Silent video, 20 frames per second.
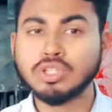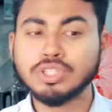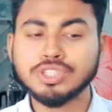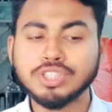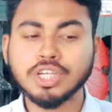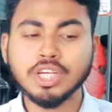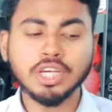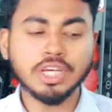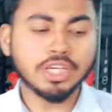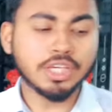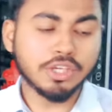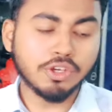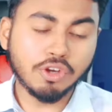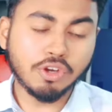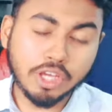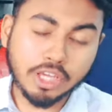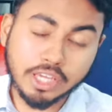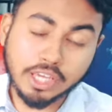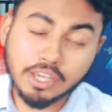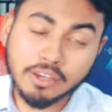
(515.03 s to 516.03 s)
যদি হচ্ছে
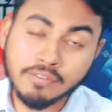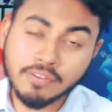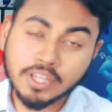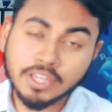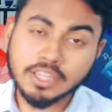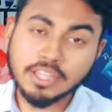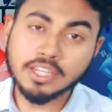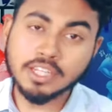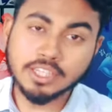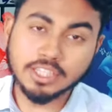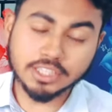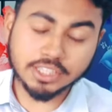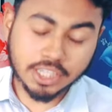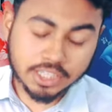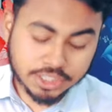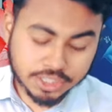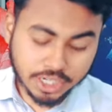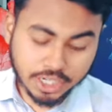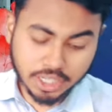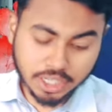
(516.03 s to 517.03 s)
কেউ ইএমআই e তে নিতে
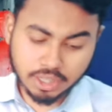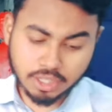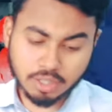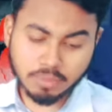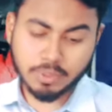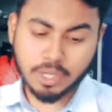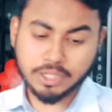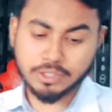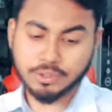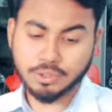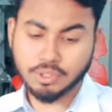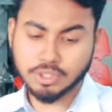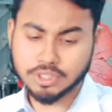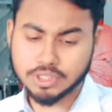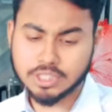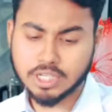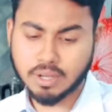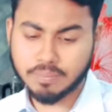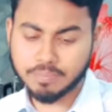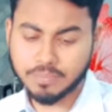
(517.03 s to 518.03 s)
যায় সেক্ষেত্রে মাত্র
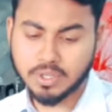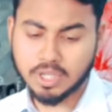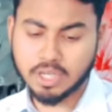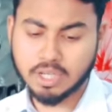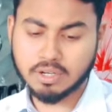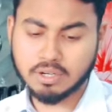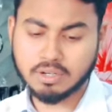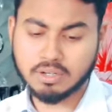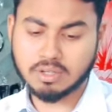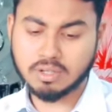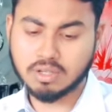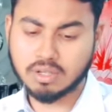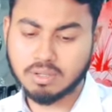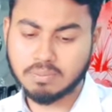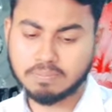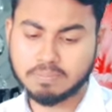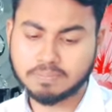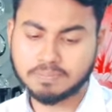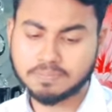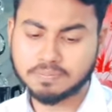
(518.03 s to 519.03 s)
হচ্ছে আপনার
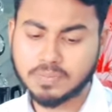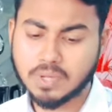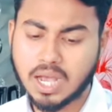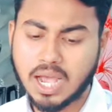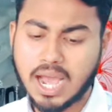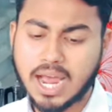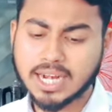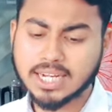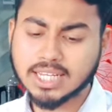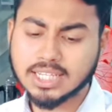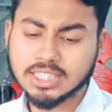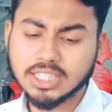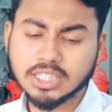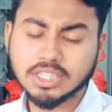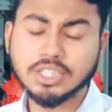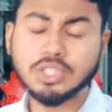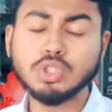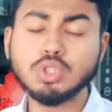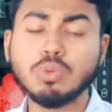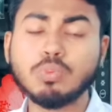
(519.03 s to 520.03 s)
আট
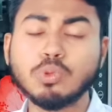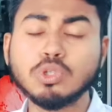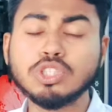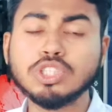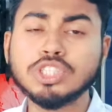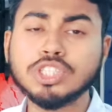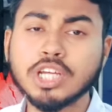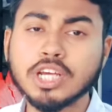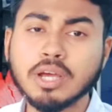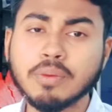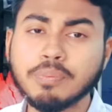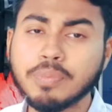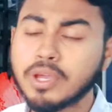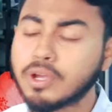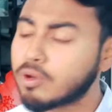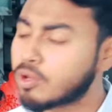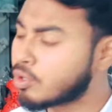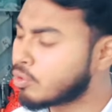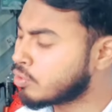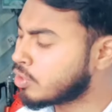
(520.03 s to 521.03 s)
টাকা
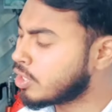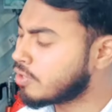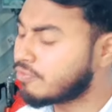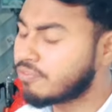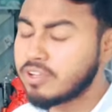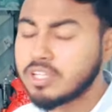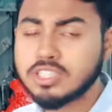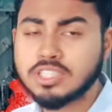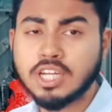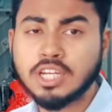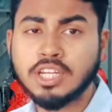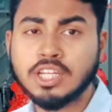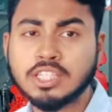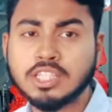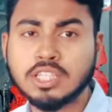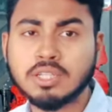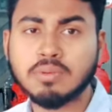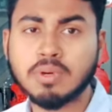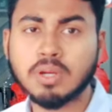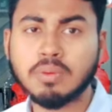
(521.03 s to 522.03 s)
পে করে উনি এই ফ্রিজটা
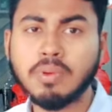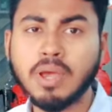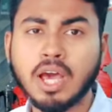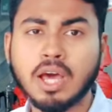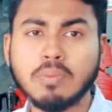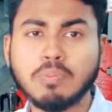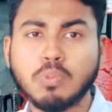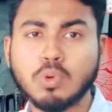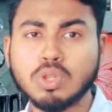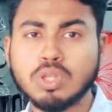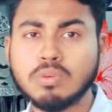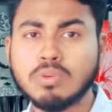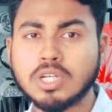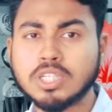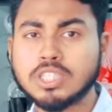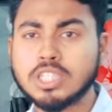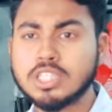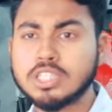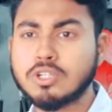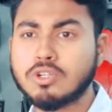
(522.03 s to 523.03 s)
নিয়ে যেতে পারবে আর প্রতি
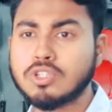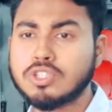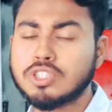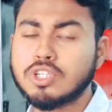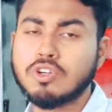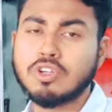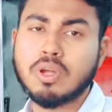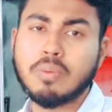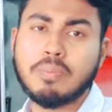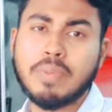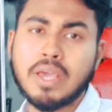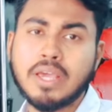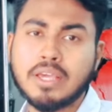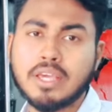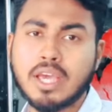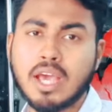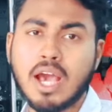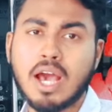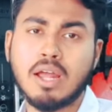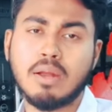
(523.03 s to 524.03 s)
মাসে যে হচ্ছে এটা
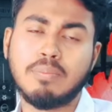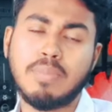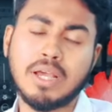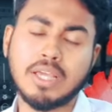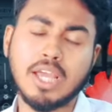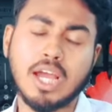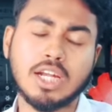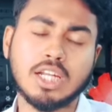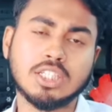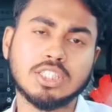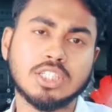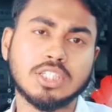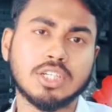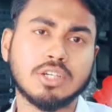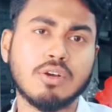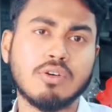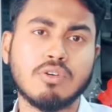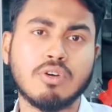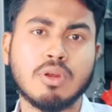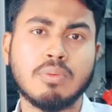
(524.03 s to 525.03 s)
ব্যাংকে আর বাকি আট
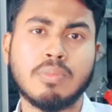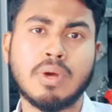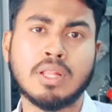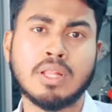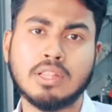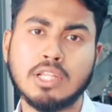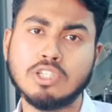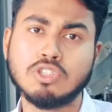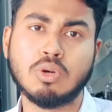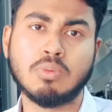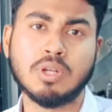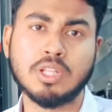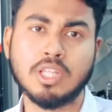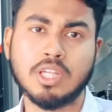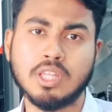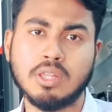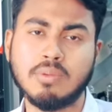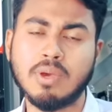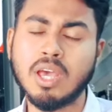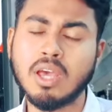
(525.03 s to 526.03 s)
টাকা করে মান্থলি জমা
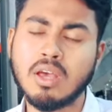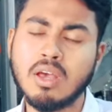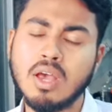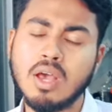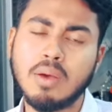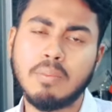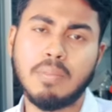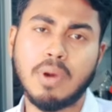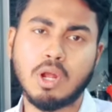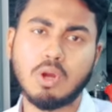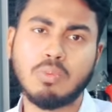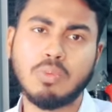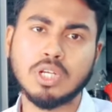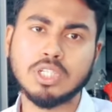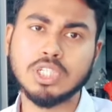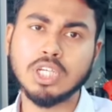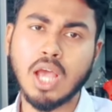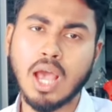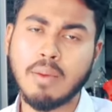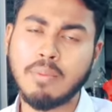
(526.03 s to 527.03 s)
দিয়ে দিবে বারো
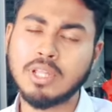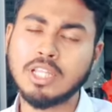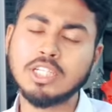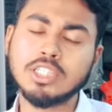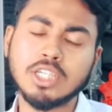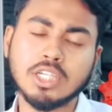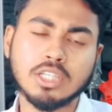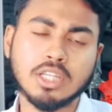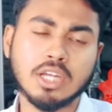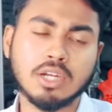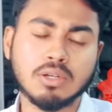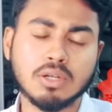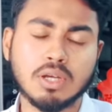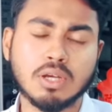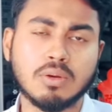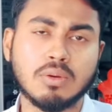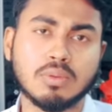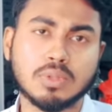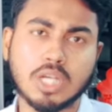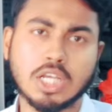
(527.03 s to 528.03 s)
মাসে আমাদের সাথে আর
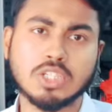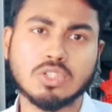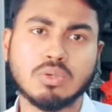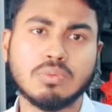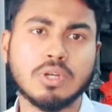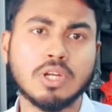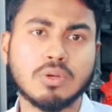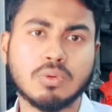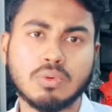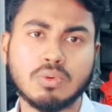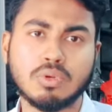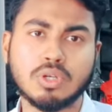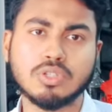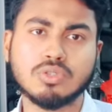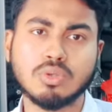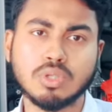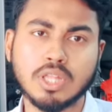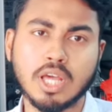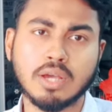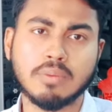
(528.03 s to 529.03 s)
কাস্টমারের কোনো
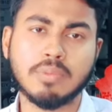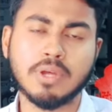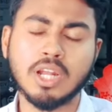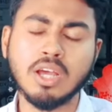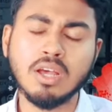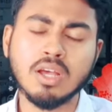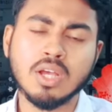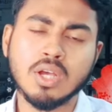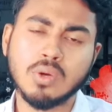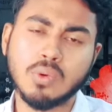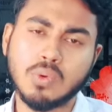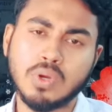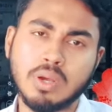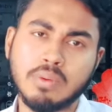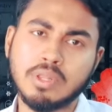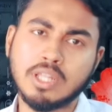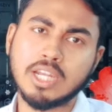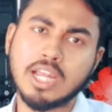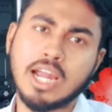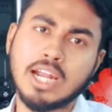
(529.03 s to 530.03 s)
কিছুই থাকবে না
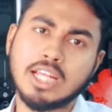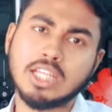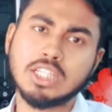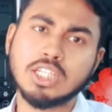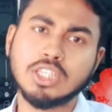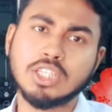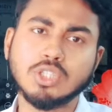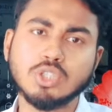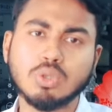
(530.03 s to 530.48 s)
উনি আমাদেরকে আট